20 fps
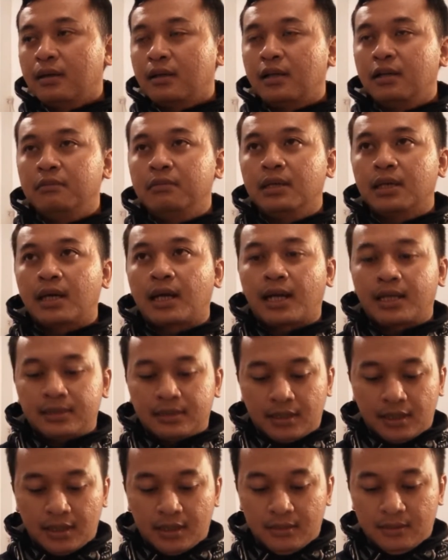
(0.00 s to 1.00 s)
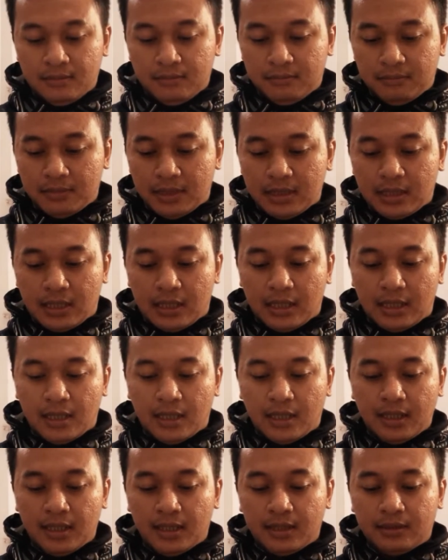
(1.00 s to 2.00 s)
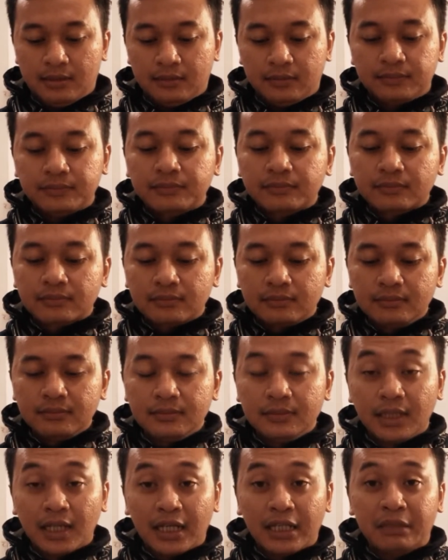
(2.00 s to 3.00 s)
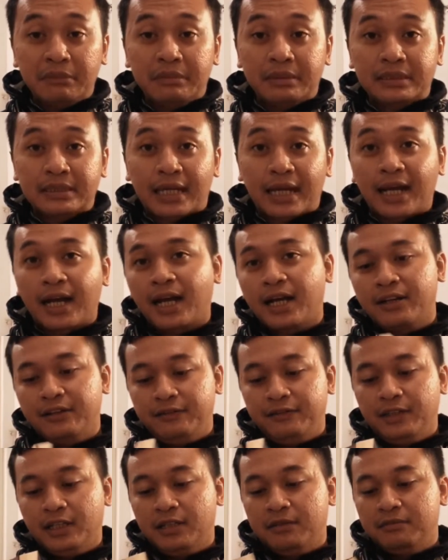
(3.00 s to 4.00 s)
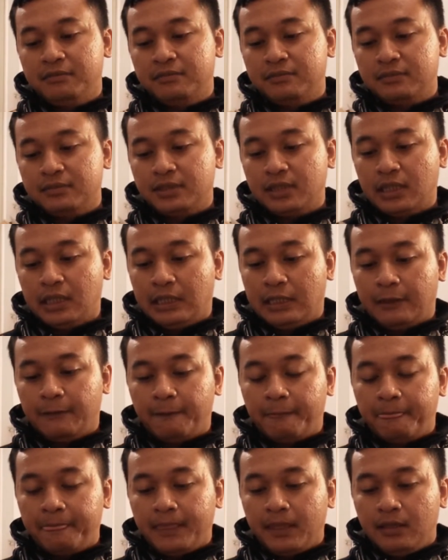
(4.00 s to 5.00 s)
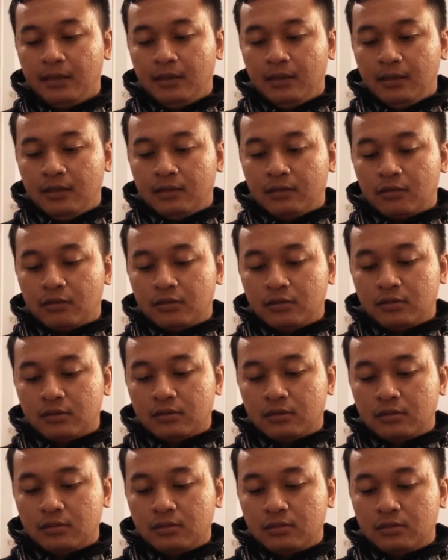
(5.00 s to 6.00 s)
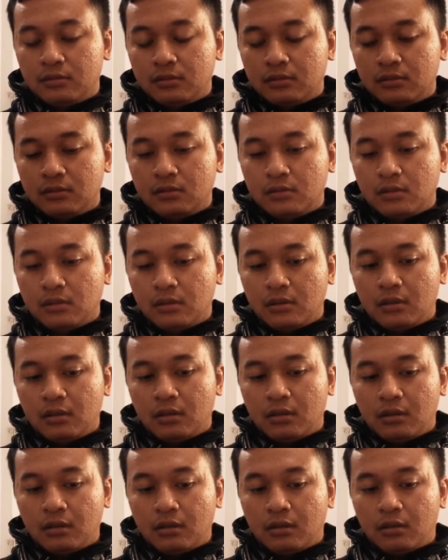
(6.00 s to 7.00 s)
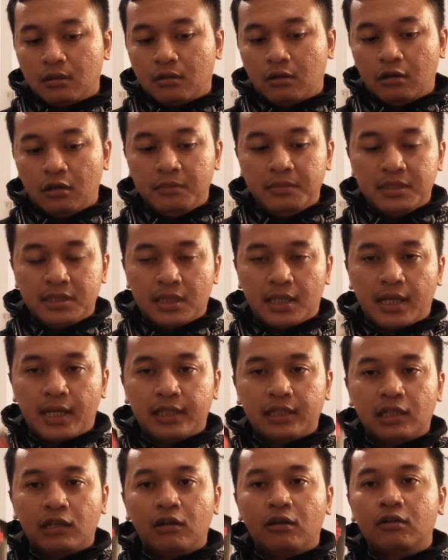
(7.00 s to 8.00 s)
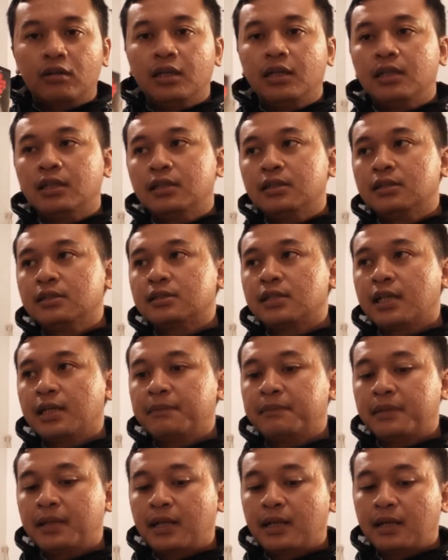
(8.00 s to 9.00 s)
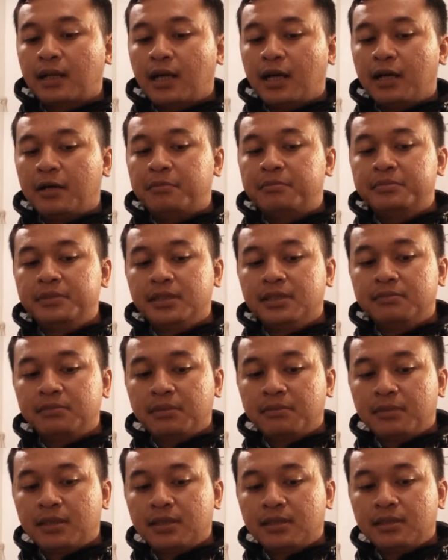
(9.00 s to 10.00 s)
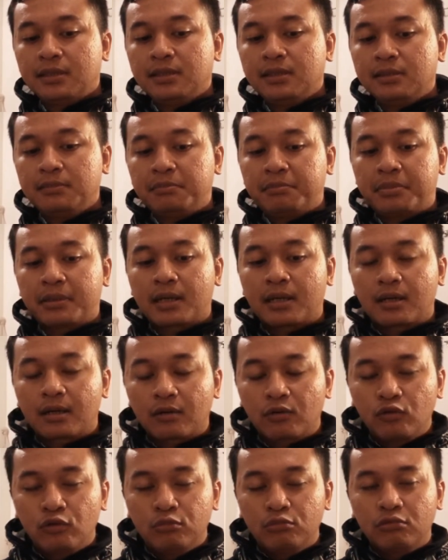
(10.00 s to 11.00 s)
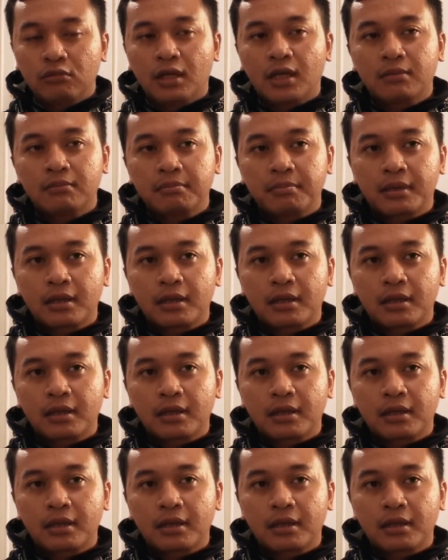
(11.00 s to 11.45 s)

lebih kerasa banyak hal-hal yang nggak dibicarakan di film nah terus kalau bicara yang trilogi ini sih saya menangkapnya memang ini pergumulan